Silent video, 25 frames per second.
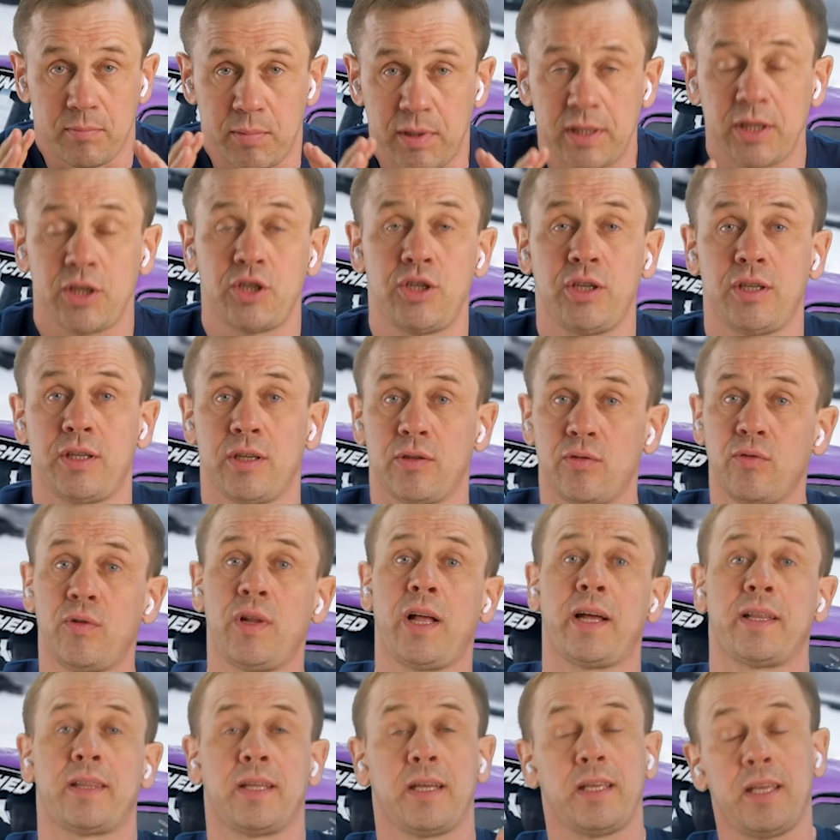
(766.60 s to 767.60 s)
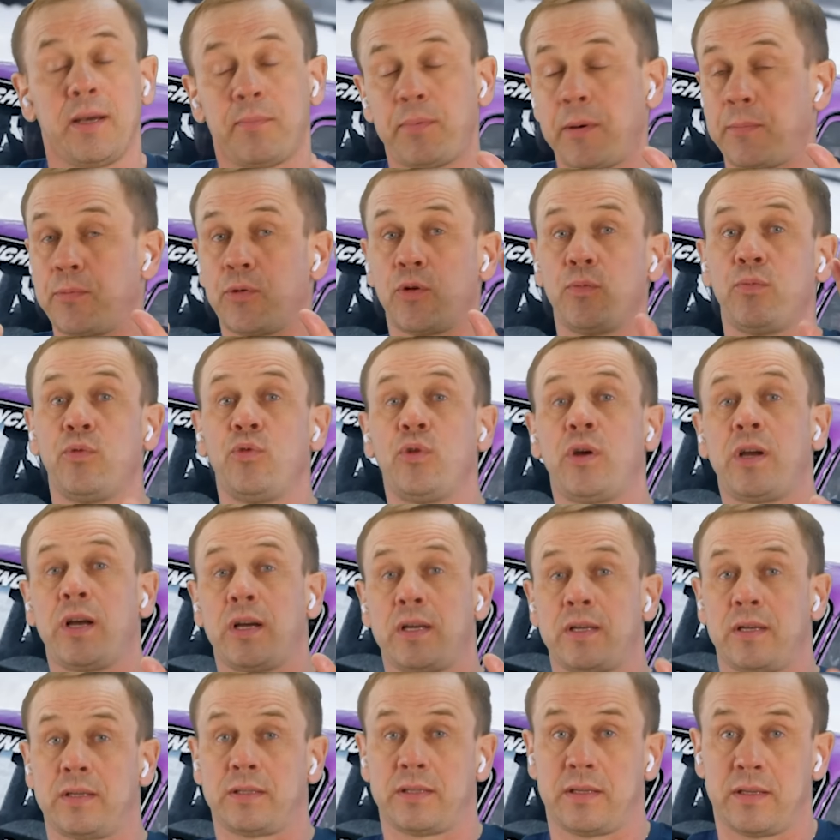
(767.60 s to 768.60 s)
подождите, ну ладно, я попробую как
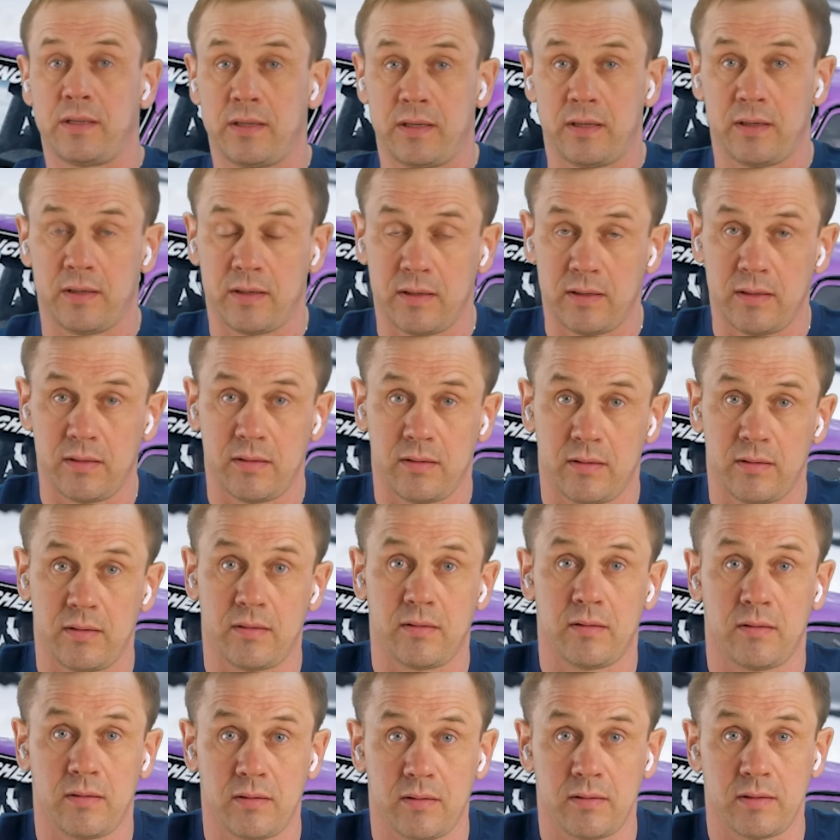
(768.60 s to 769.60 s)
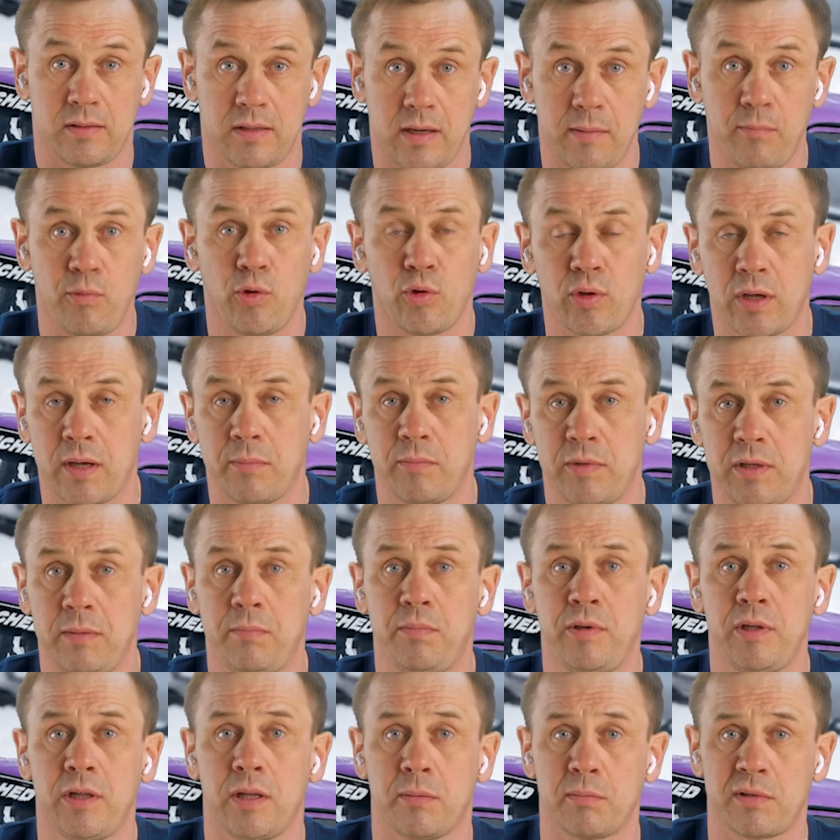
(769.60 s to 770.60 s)
с, э, с
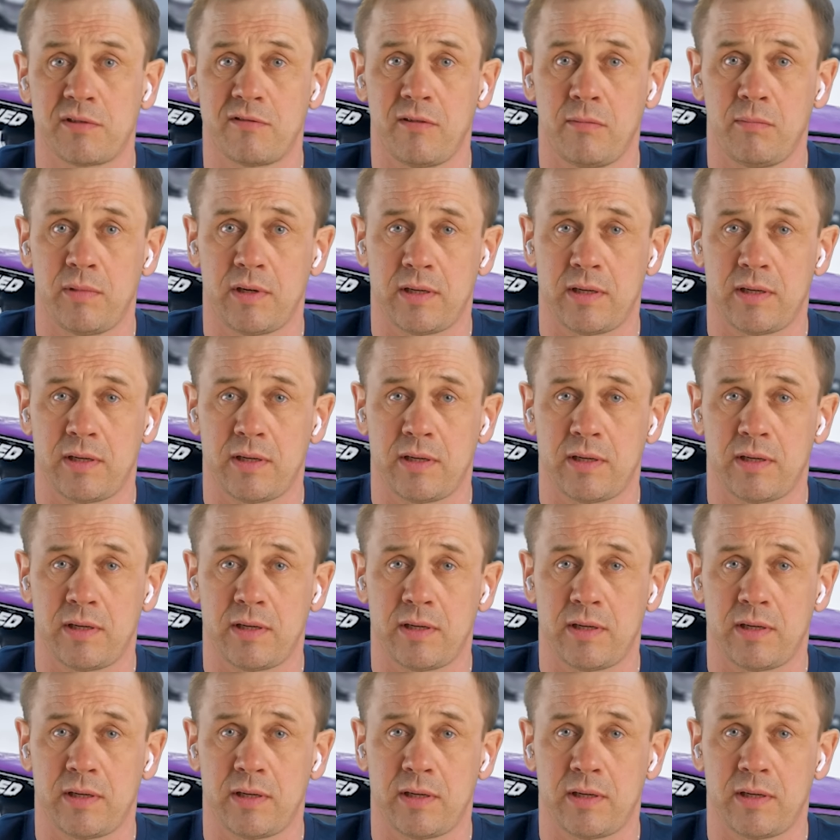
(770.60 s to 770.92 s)
ребенком-дебилом с вами